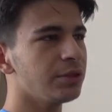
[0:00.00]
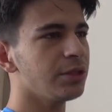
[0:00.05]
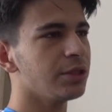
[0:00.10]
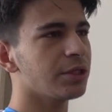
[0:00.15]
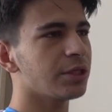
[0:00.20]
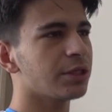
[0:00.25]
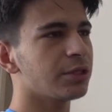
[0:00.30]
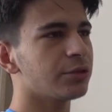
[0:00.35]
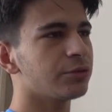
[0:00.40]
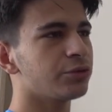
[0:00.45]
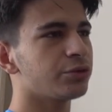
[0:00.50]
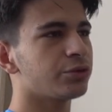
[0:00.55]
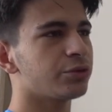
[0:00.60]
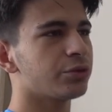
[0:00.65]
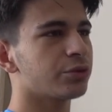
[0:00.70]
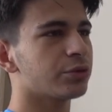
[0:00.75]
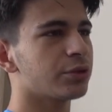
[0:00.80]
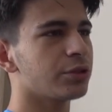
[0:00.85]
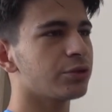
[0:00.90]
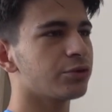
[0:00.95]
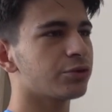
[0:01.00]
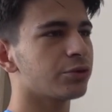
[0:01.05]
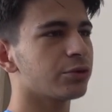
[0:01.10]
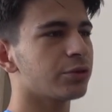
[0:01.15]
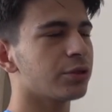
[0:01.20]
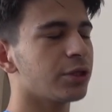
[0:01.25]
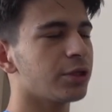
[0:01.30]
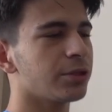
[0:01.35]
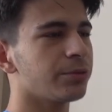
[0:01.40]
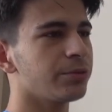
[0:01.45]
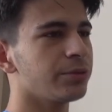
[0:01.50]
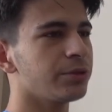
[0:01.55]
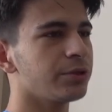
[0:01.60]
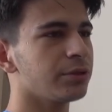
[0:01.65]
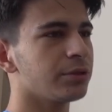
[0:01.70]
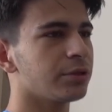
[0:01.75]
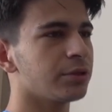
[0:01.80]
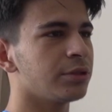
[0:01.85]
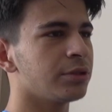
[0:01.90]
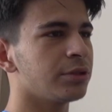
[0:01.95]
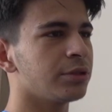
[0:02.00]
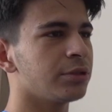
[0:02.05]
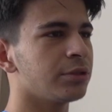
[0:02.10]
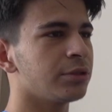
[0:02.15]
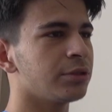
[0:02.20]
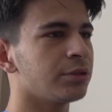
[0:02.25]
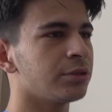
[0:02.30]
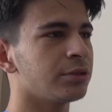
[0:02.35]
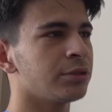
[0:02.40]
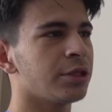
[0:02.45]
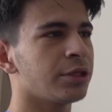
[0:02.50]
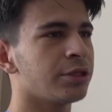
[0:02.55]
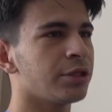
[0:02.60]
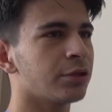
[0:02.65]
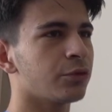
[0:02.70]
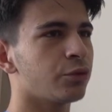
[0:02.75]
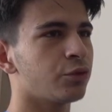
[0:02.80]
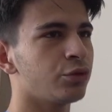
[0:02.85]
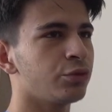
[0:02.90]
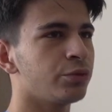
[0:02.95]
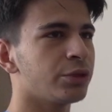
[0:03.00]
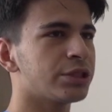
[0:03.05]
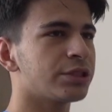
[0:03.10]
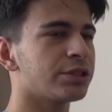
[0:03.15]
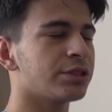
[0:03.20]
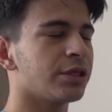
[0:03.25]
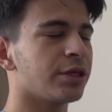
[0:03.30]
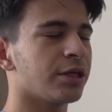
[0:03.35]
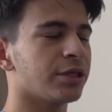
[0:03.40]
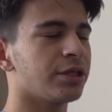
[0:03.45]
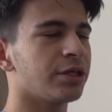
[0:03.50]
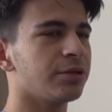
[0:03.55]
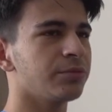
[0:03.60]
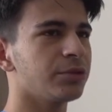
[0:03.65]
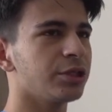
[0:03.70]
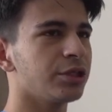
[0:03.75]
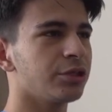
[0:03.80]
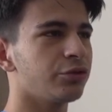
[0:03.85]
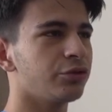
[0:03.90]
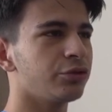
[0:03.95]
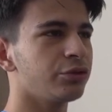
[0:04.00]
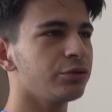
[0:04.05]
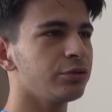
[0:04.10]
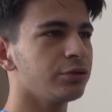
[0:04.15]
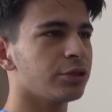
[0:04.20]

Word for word: De yere düştükten sonra abi e, yedek kulübesinden adam geliyor.